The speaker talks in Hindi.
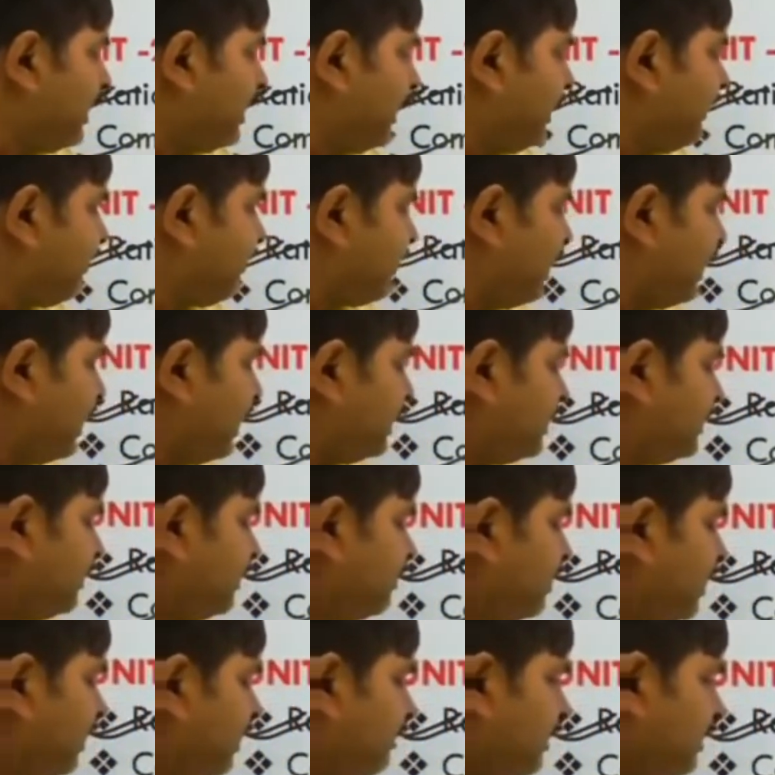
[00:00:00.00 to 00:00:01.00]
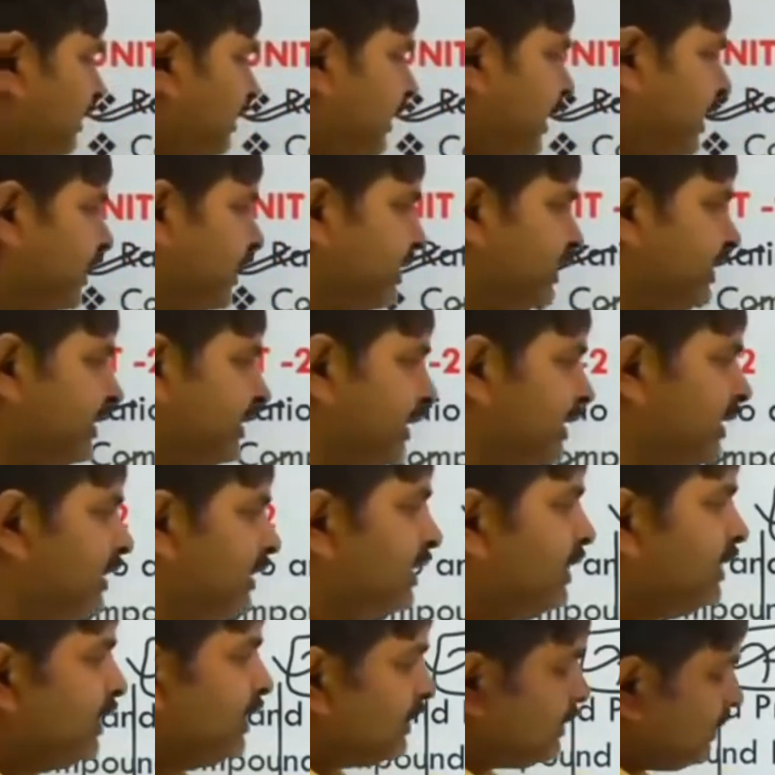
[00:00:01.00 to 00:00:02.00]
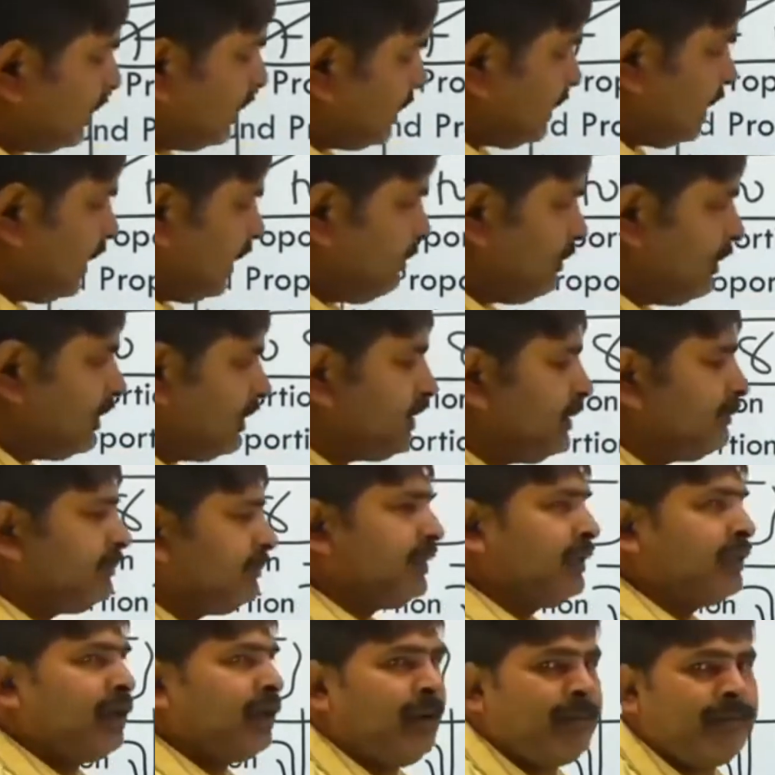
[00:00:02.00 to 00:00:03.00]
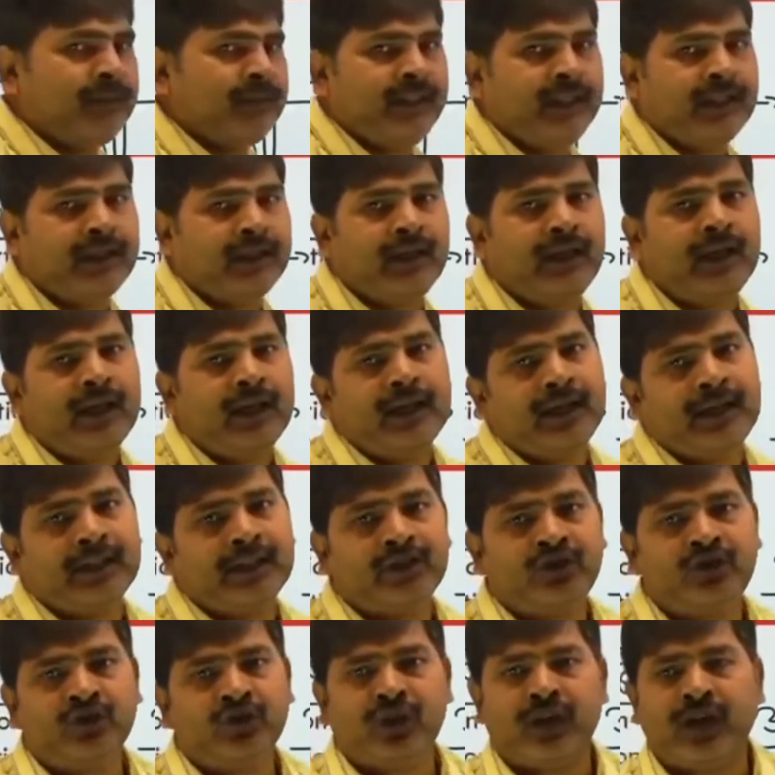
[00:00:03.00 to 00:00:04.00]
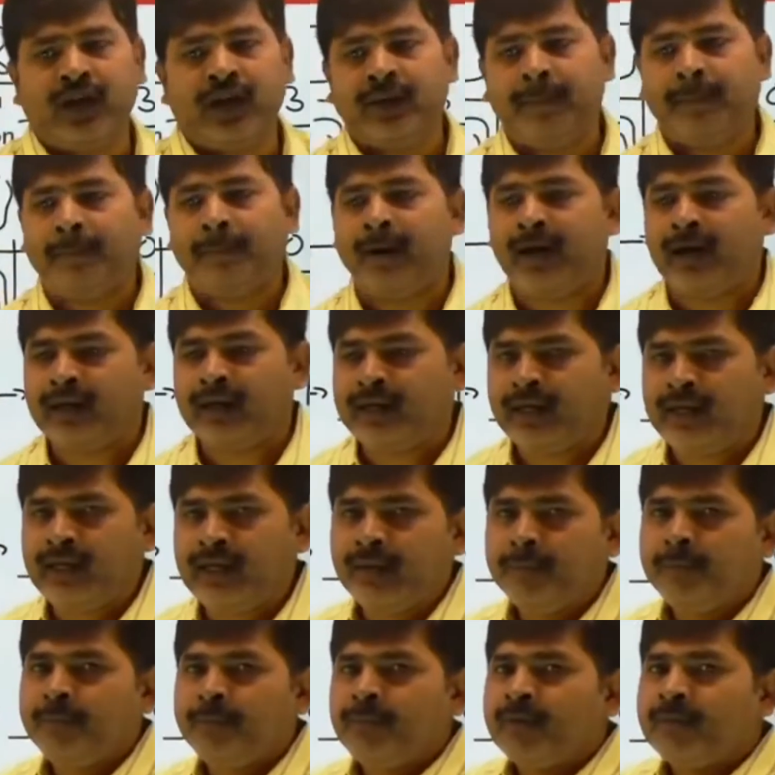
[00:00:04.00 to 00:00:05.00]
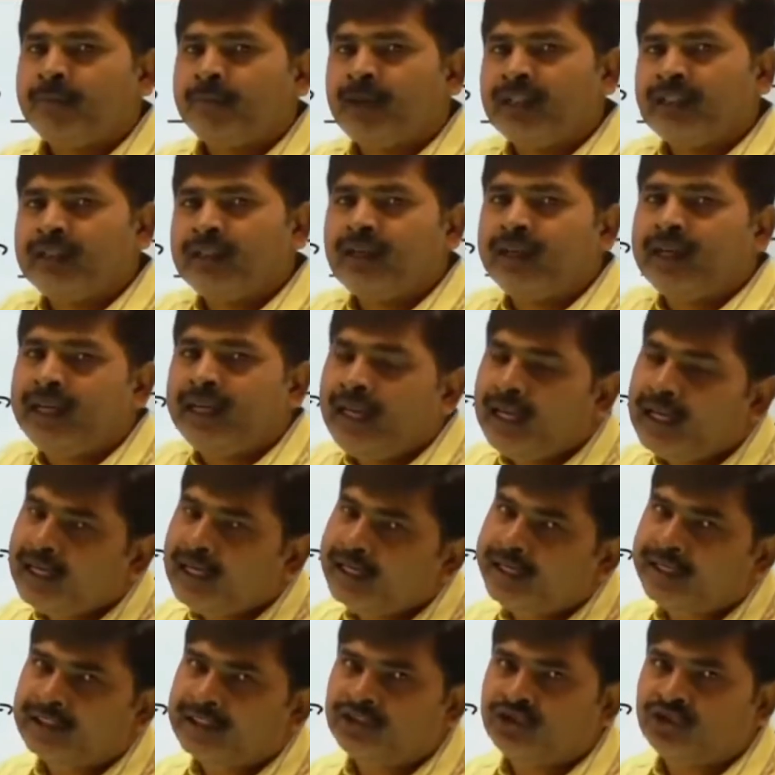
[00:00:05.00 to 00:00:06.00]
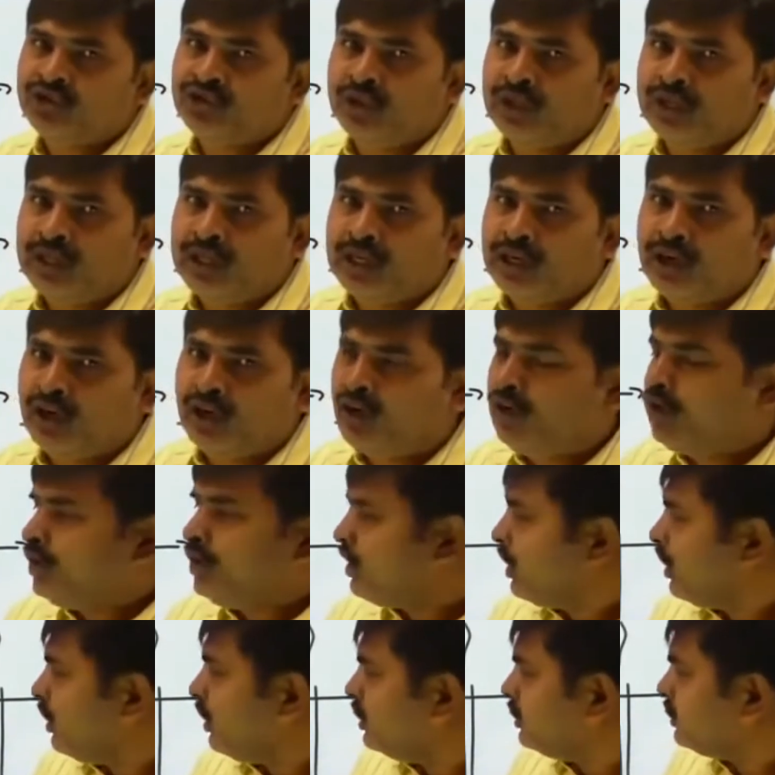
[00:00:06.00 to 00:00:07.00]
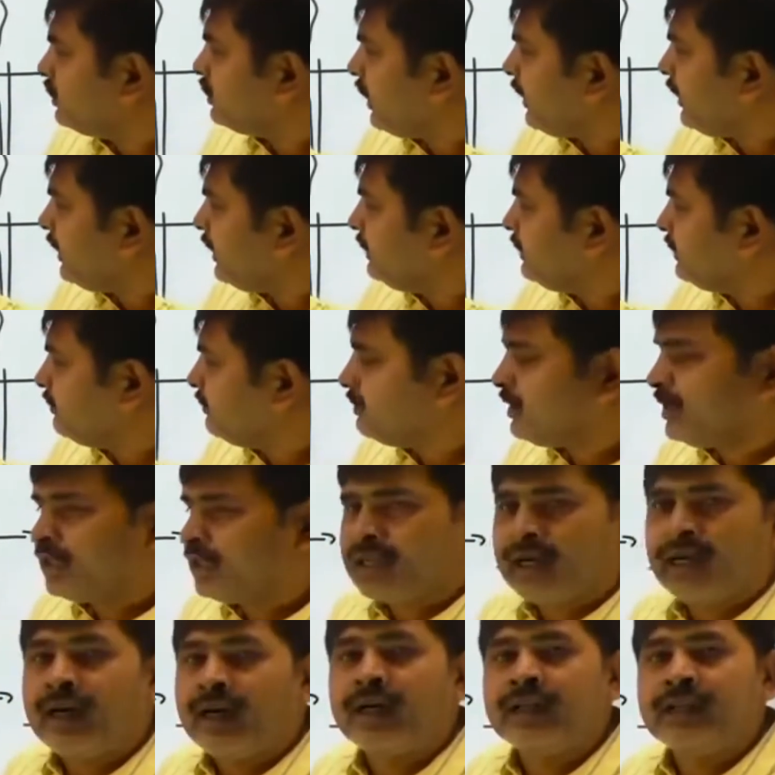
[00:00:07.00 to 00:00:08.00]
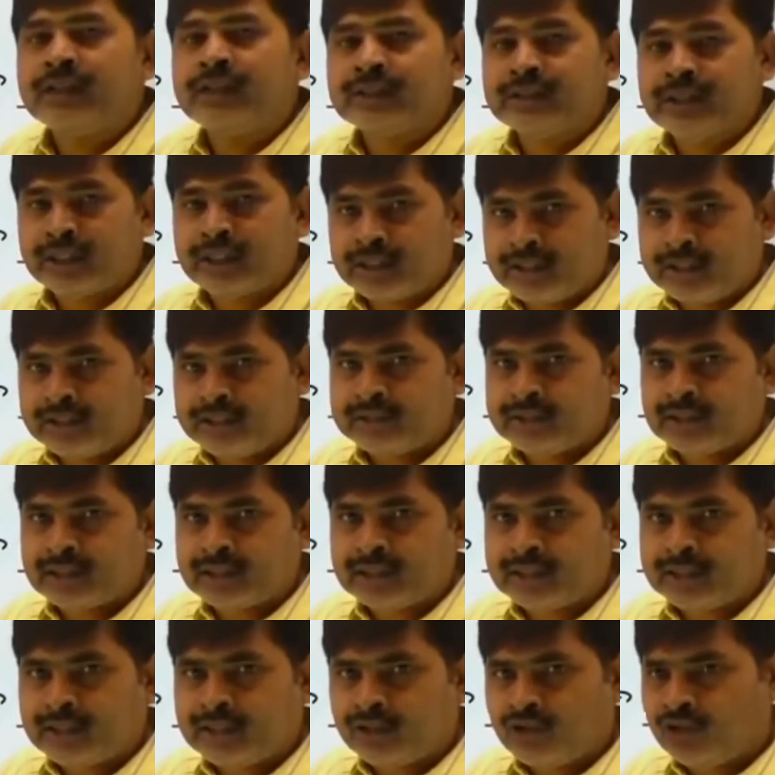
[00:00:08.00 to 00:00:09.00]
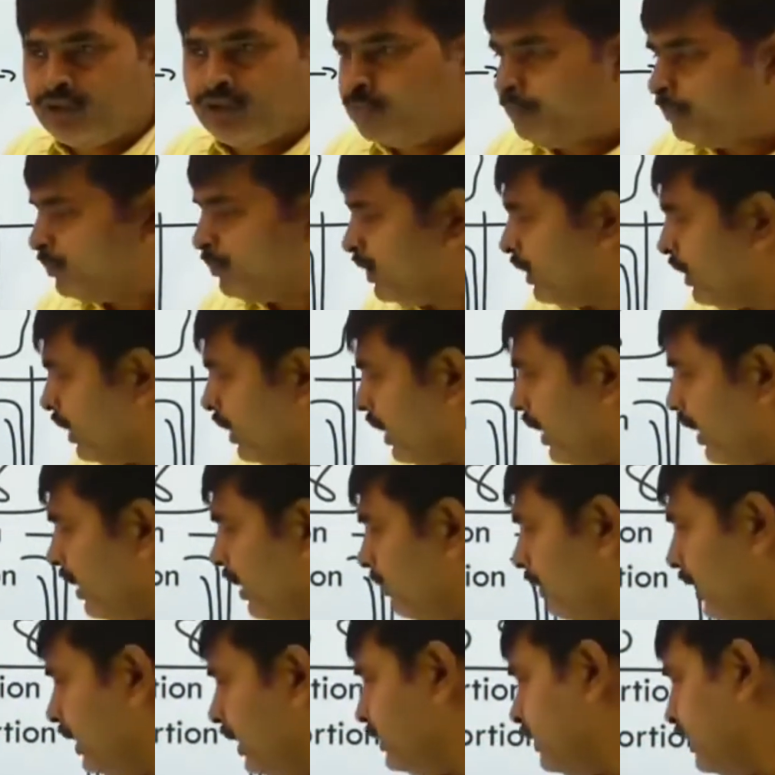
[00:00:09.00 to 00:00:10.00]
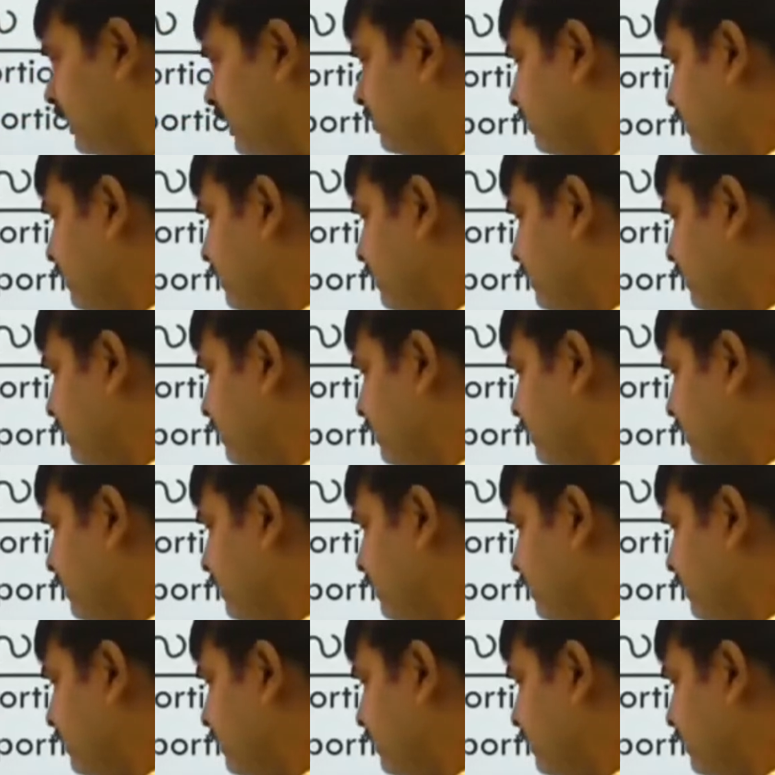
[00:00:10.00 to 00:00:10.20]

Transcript: है सारे चैप्टर विद्यार्थी जी जितने भी चैप्टर आप देख रहे हैं रेशियो का ही पाठ है मंदा मतलब एक रेशियो लिख लो और सारे चैप्टर का आंसर दे सकते हो अब आते हैं